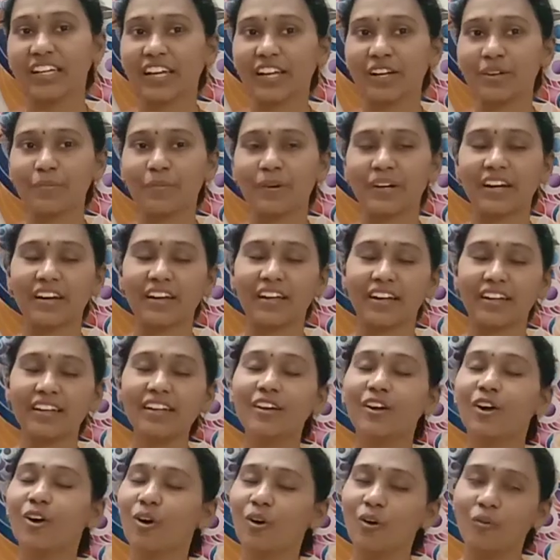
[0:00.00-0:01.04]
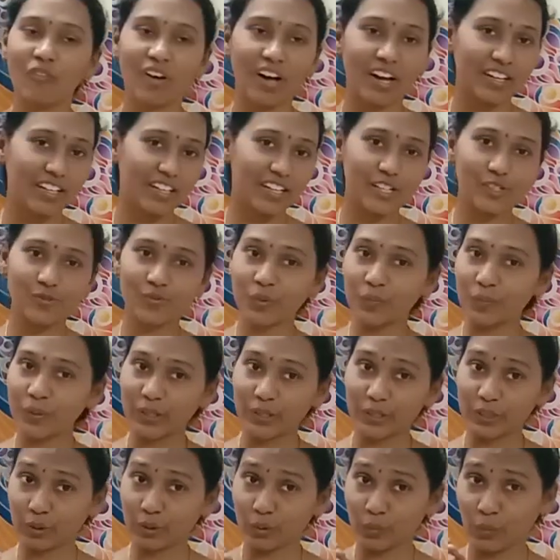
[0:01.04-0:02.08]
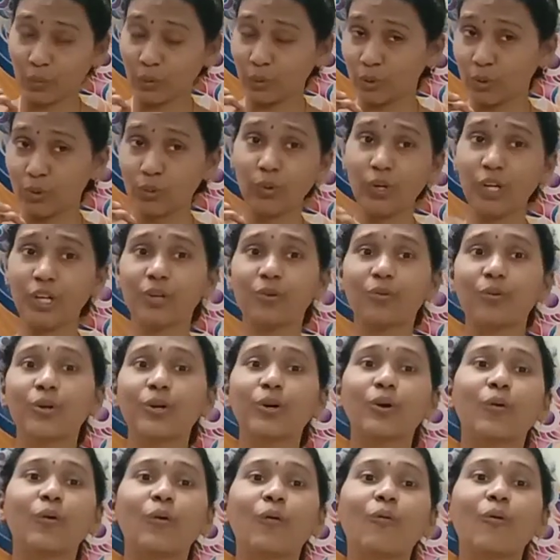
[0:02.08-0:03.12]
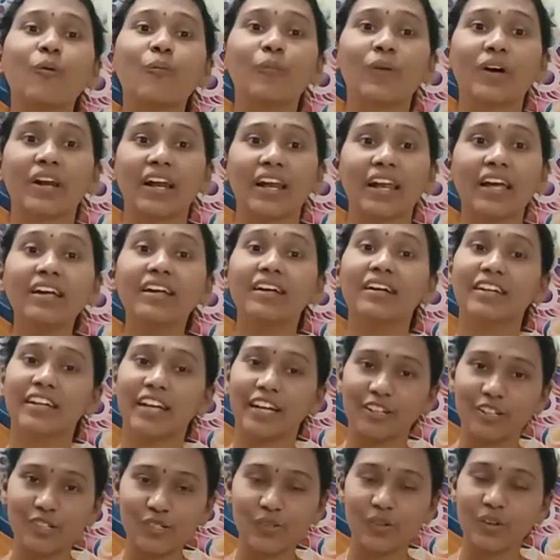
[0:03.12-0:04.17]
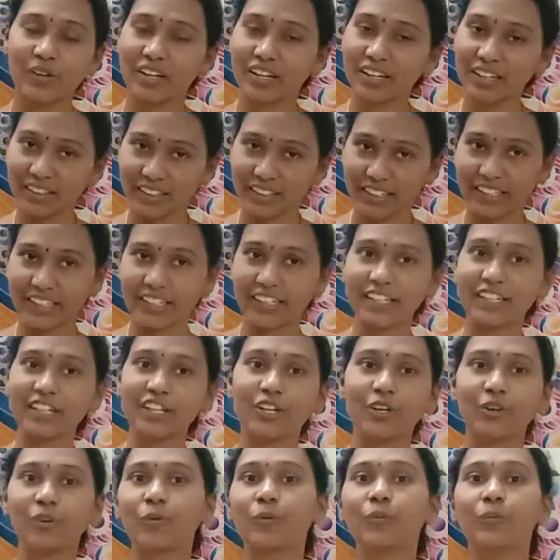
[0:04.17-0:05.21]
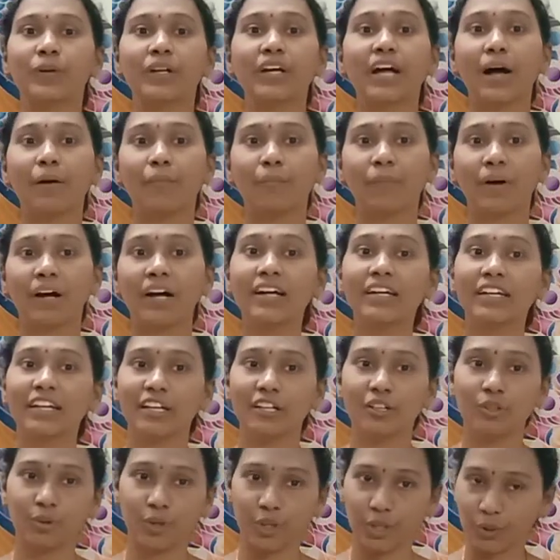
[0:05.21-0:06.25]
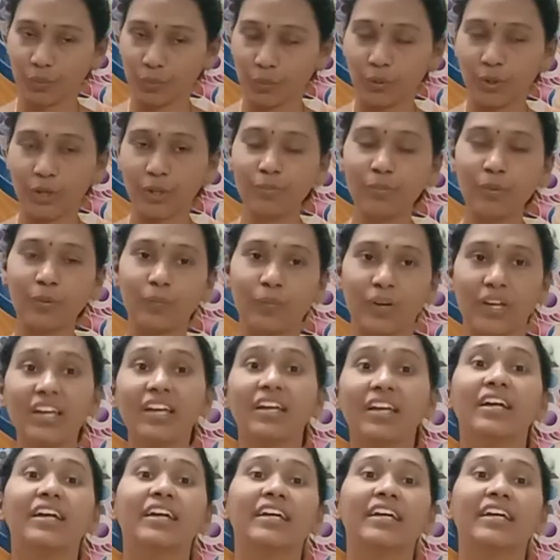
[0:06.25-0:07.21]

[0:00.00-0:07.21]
கேள்வி பண்ணுறாரு வாரியார் சுவாமிகளுக்கு ஒரு துளி கூட கோபம் வரலை என்ன சொல்கிறாரு அந்த இளைஞனை கூப்பிட்டு அப்பா என்னுடைய உடம்புமே